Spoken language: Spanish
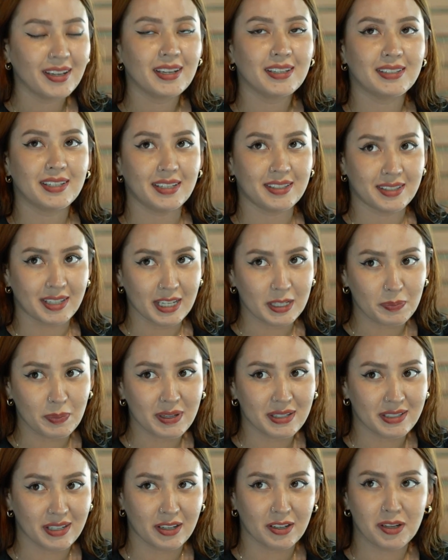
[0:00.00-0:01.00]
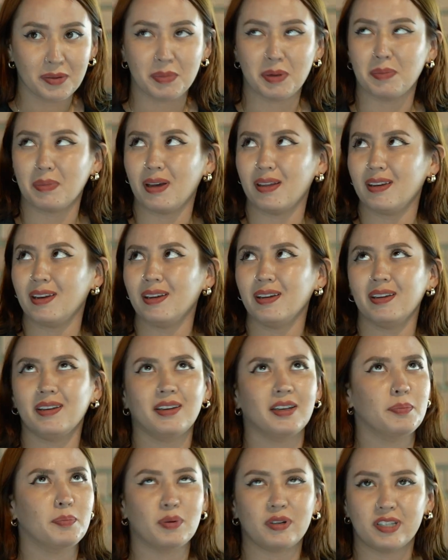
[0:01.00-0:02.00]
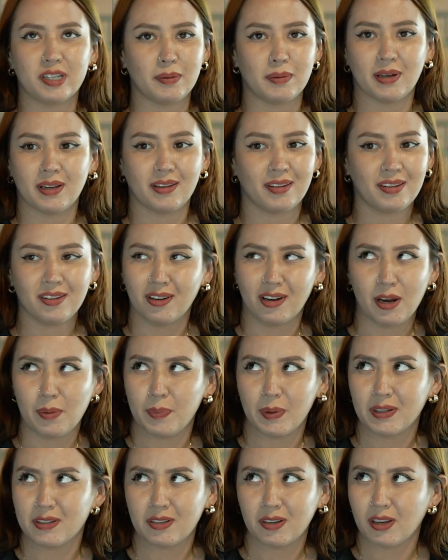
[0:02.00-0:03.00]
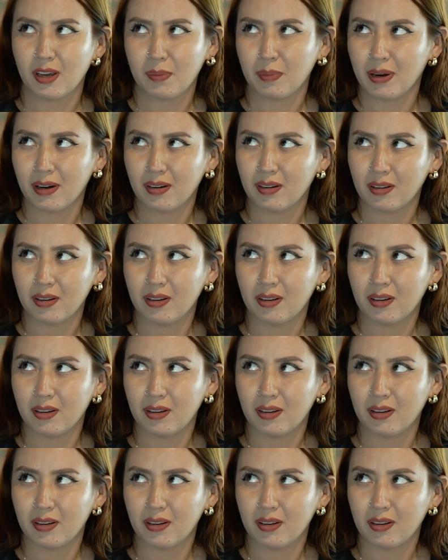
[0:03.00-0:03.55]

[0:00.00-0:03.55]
Si estás pensando en mi madre, imposible. No la pienso llamar.